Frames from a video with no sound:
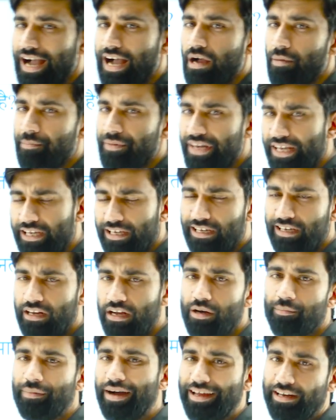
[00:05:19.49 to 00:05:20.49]
आपने अगर
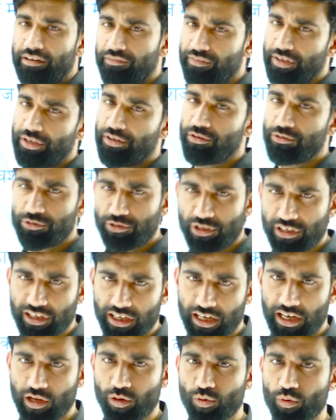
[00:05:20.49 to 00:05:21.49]
हमारे वीडियो
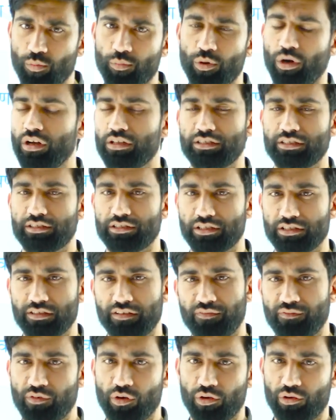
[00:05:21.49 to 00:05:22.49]
श्रृंखला को बहुत अच्छे
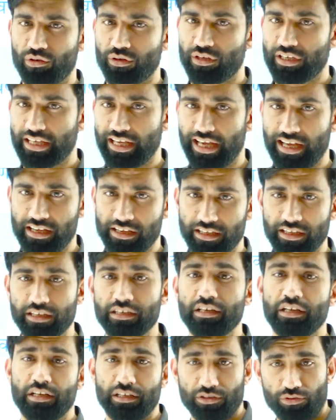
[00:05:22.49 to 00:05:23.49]
से फॉलो किया है
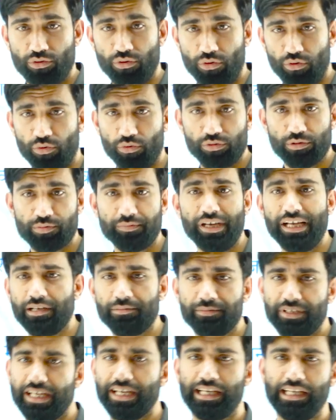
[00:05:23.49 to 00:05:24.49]
तो उसमें
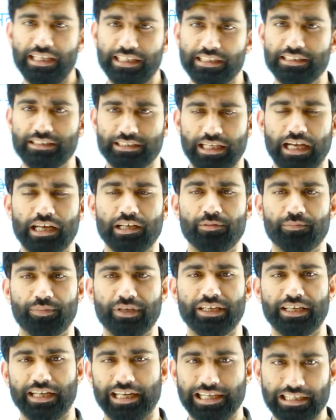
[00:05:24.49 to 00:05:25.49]
हमने एक स्थान
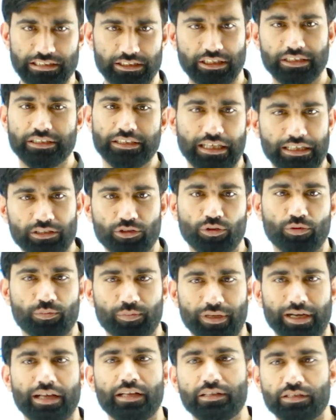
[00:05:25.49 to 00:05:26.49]
पर एक जनजाति को
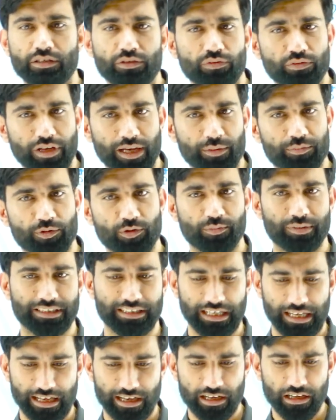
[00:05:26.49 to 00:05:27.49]
पढ़ाते हुए आपको
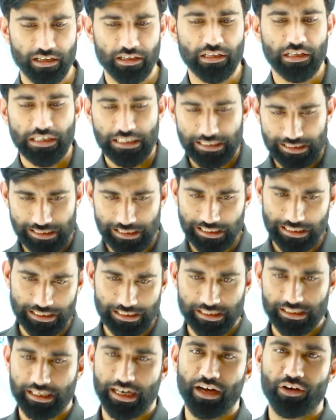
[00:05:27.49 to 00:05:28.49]
बताया
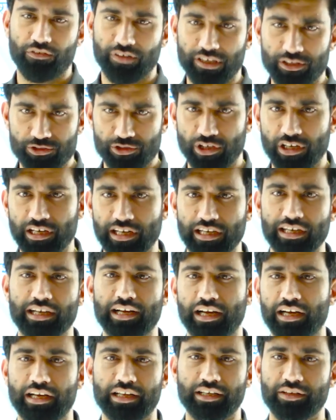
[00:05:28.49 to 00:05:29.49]
कि रावण
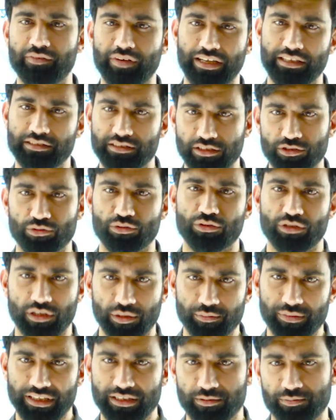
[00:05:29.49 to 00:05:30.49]
श्रीलंका का निवासी जो कि
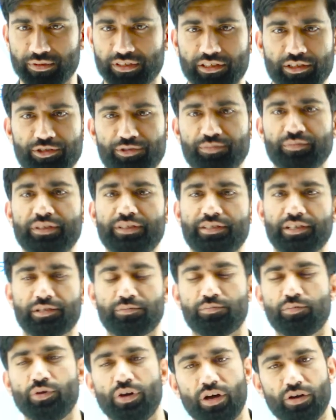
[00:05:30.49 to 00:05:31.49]
मध्य प्रदेश में
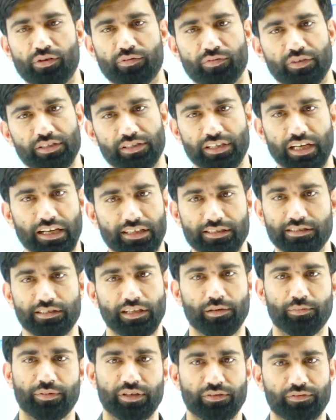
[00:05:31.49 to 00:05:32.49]
सतपुड़ा और
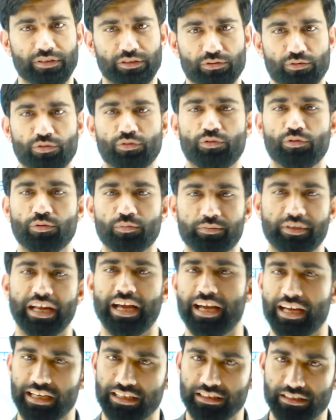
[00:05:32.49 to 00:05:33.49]
विंध्याचल पर्वत को घूमने
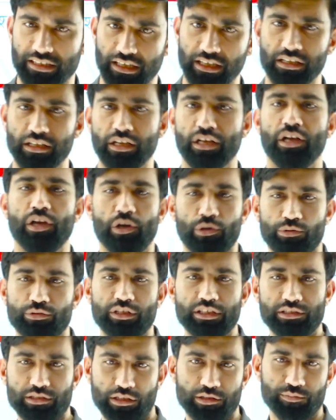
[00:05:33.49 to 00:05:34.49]
आया था
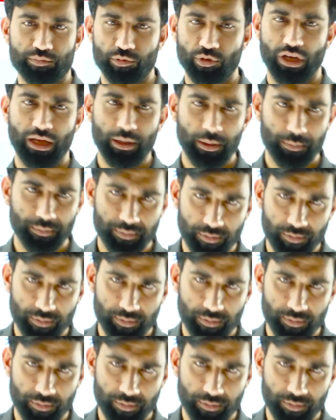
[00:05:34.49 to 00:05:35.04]
उसने सतपुड़ा